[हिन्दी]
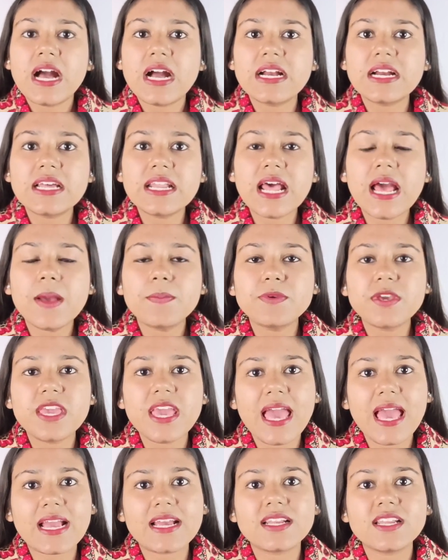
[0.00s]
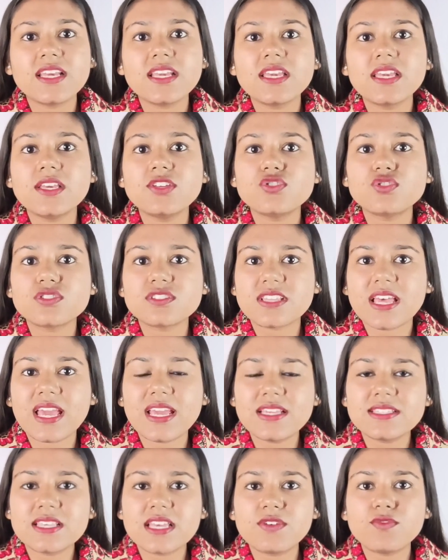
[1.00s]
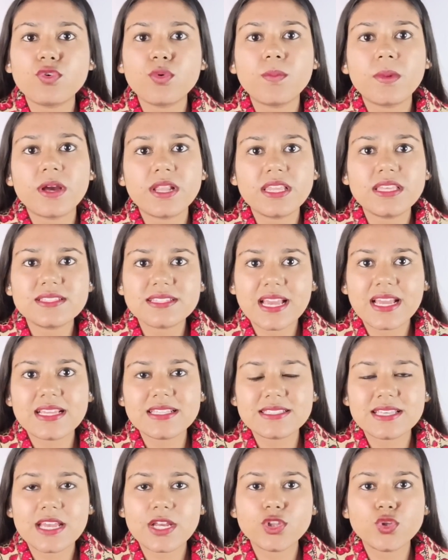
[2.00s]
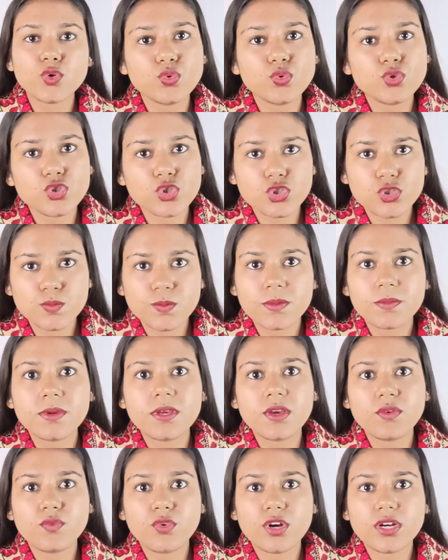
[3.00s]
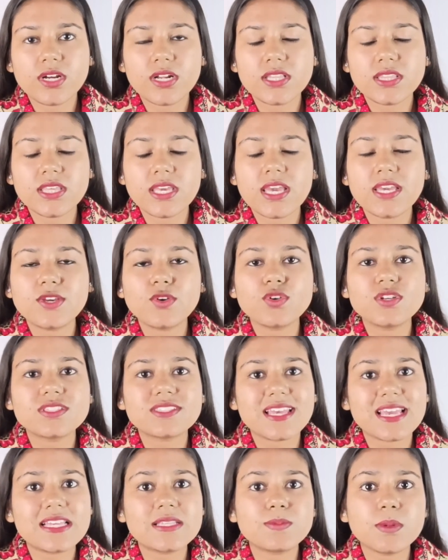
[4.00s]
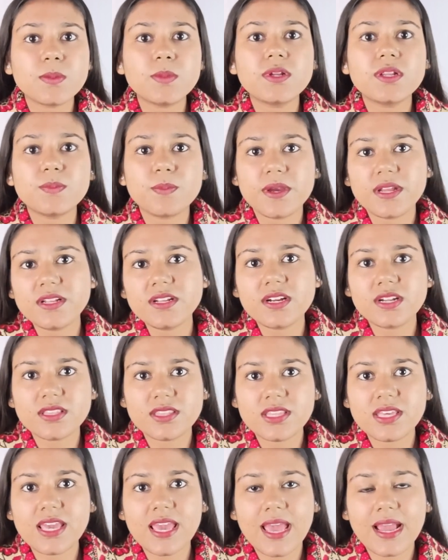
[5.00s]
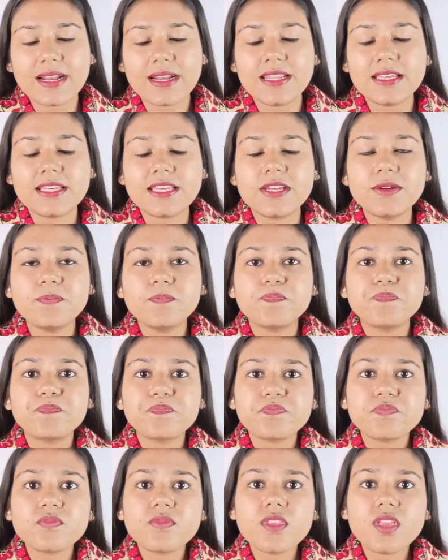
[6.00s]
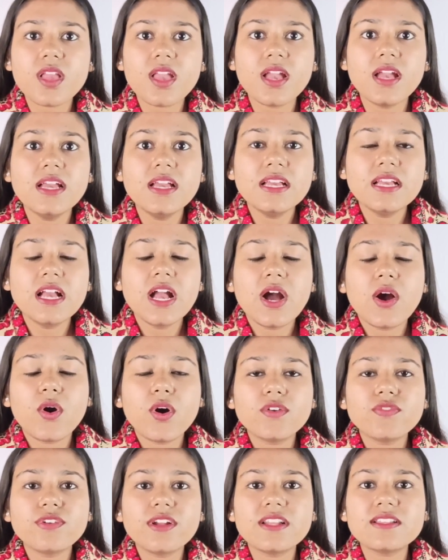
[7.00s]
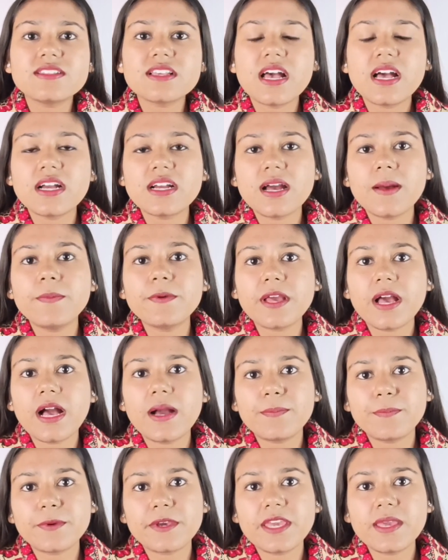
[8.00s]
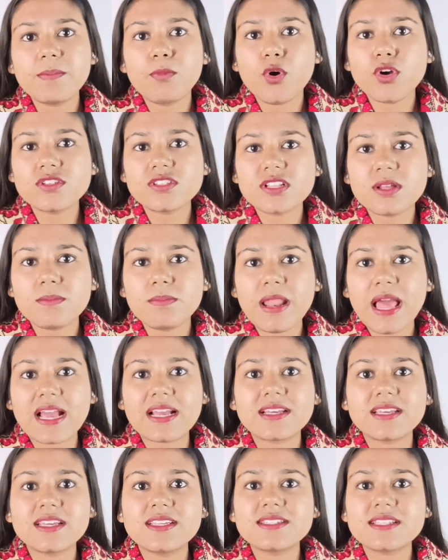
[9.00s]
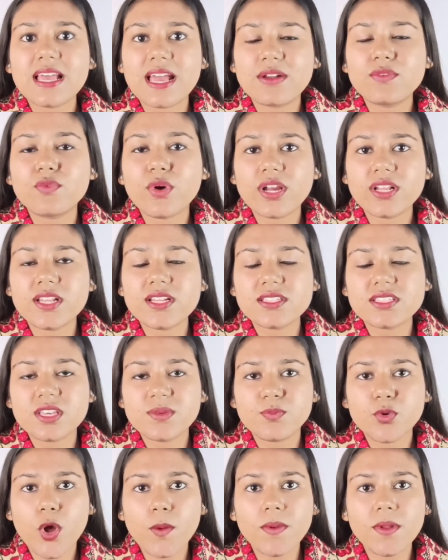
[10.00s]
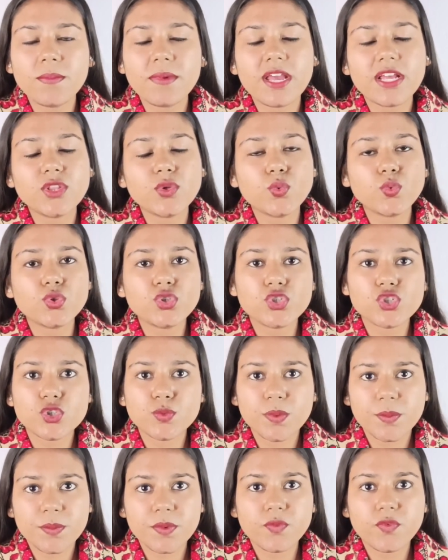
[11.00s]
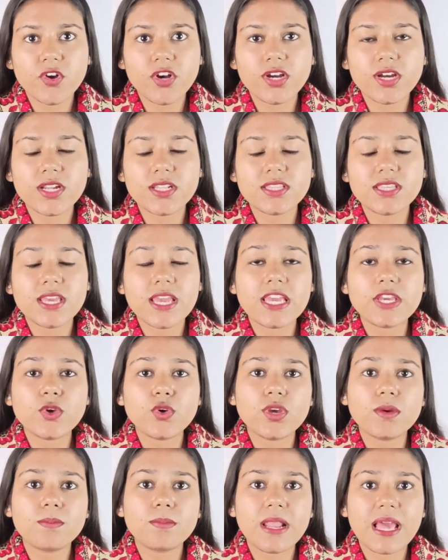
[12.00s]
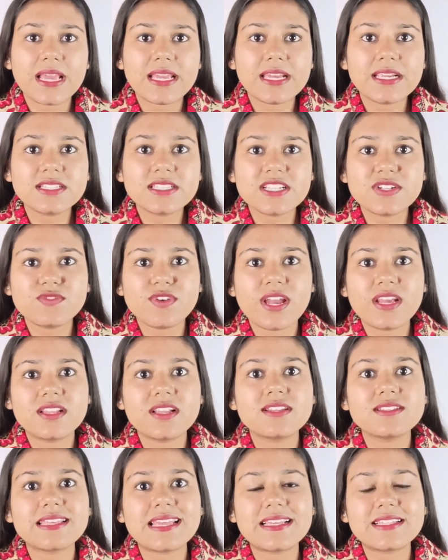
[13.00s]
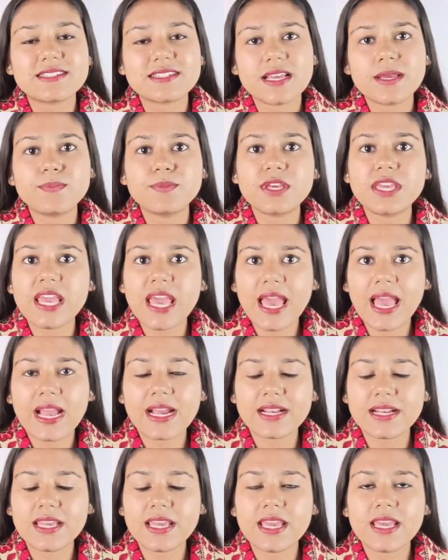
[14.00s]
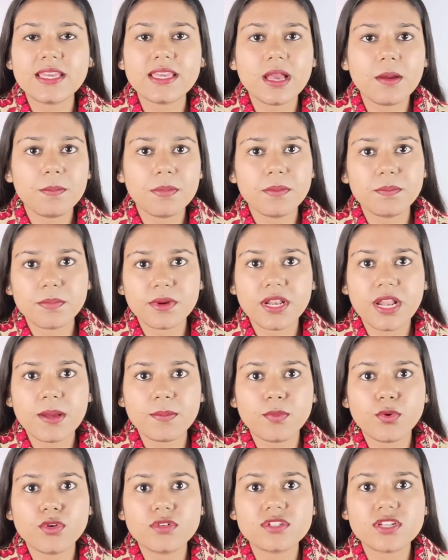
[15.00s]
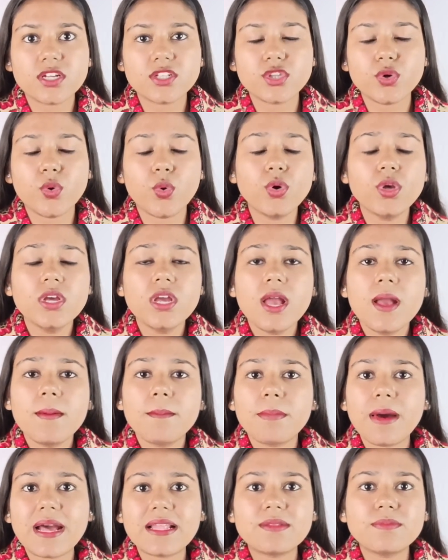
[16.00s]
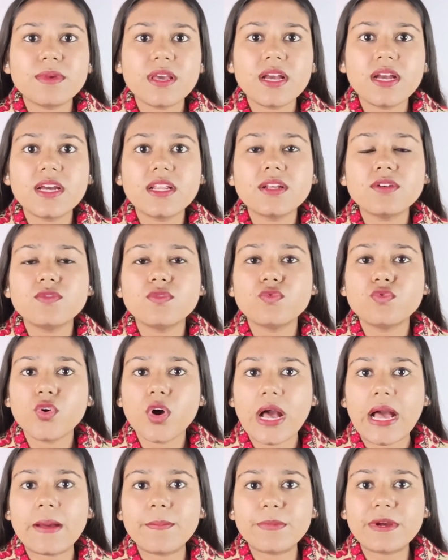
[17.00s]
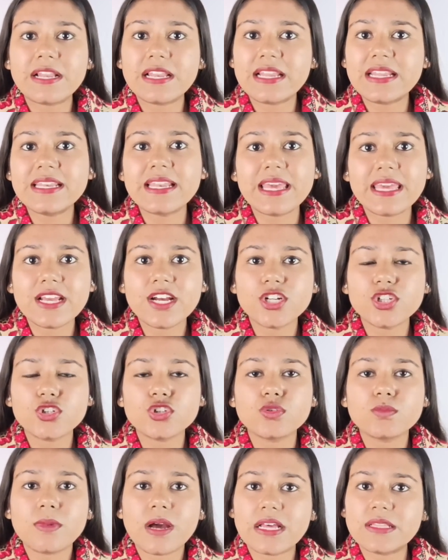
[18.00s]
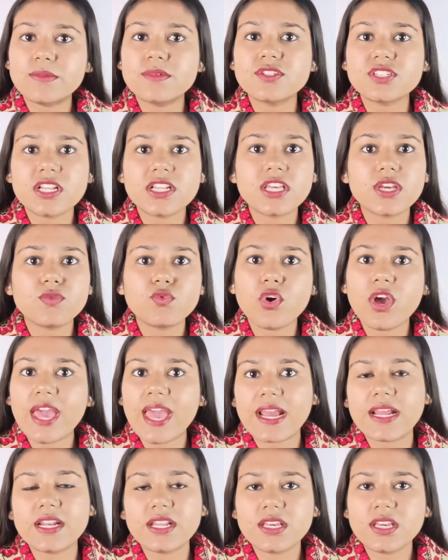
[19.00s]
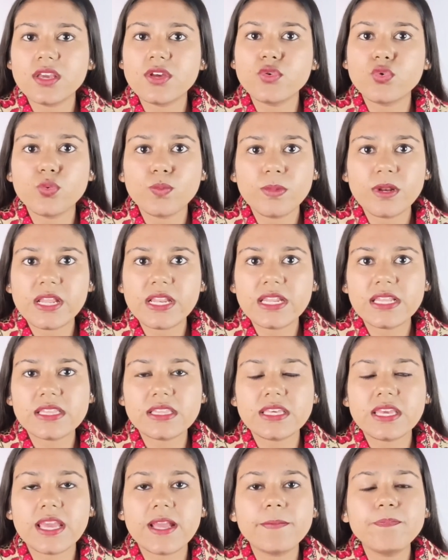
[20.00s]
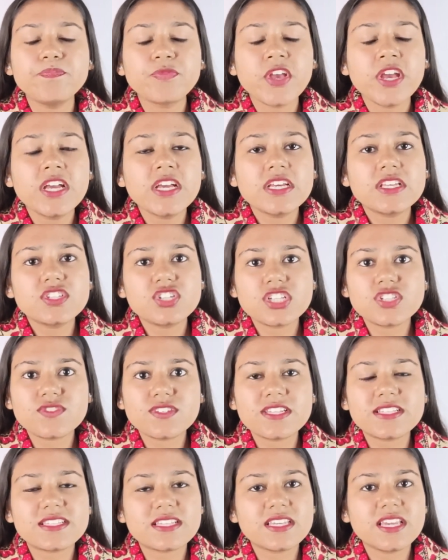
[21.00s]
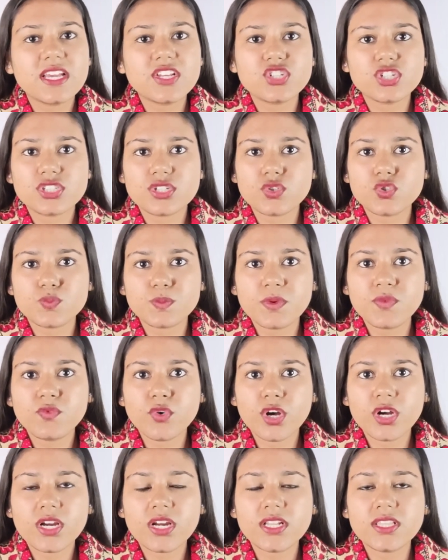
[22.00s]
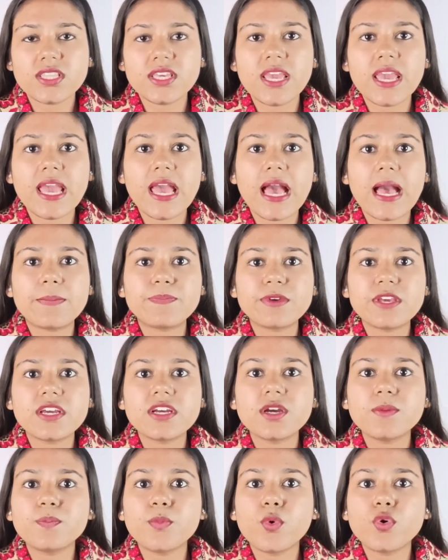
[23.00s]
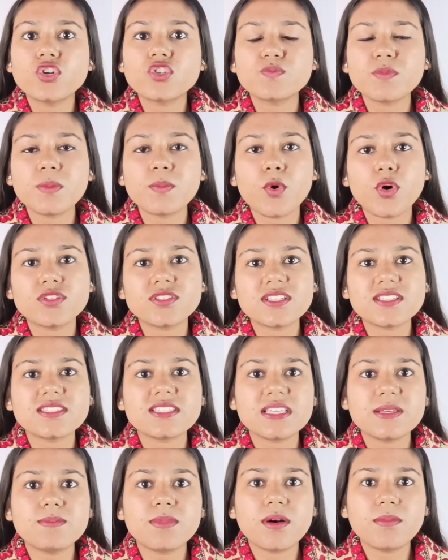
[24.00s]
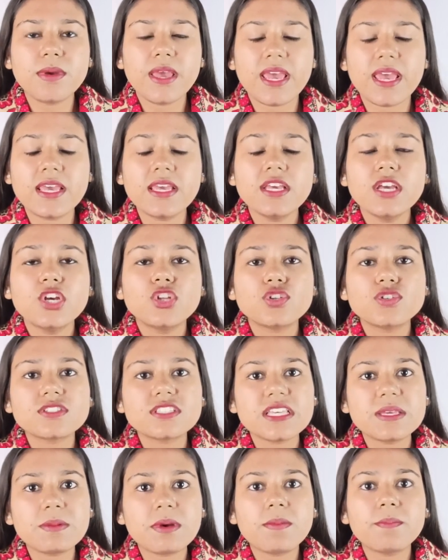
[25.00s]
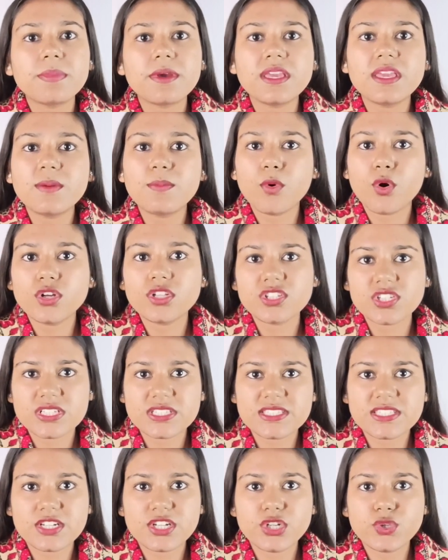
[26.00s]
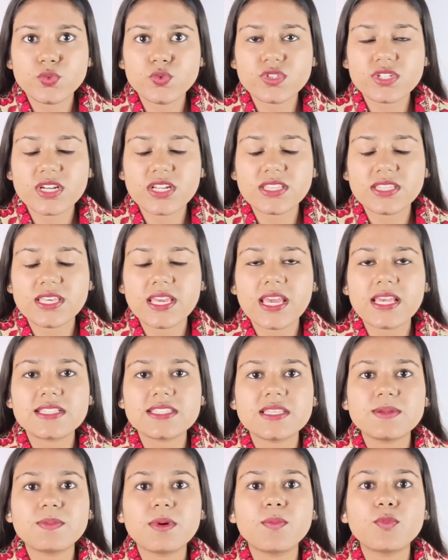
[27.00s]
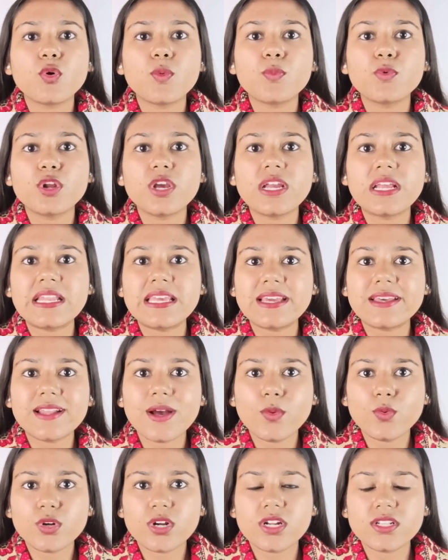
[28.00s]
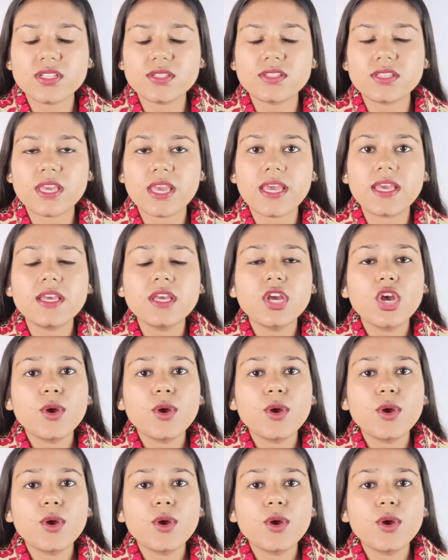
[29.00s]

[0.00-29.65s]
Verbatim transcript: अगर आपकी एक्ने की जो साइज है वो बड़ी साइज है उन चीज़ों पर भी ये वर्क करती है क्योंकि साइज पर भी डिपेंड करती है एक्ने की और फ्रेंड्स अगर आप, आपकी बहुत ज्यादा ब्लैक हेयर्स एंड व्हाइट हेयर्स की प्रॉब्लम है तो उन चीजों पे भी वर्क करती है क्योंकि ब्लैक हेयर्स एंड व्हाइट हेयर्स एक टाइप की एक्ने है या पिंपल आप बोल सकते हो बाद में अगर वो आप क्लीन नहीं करते तो बाद में चल के वो एक्ने की रूप ले लेती है जिस वजह से ये अच्छे से उस पर वर्क करती है आपके अगर पोर्स में बहुत ज्यादा सीबम है तो सीबम पे ये बहुत अच्छे से रिड्यूस करती है सीबम को पूरे क्लियर आउट कर देती है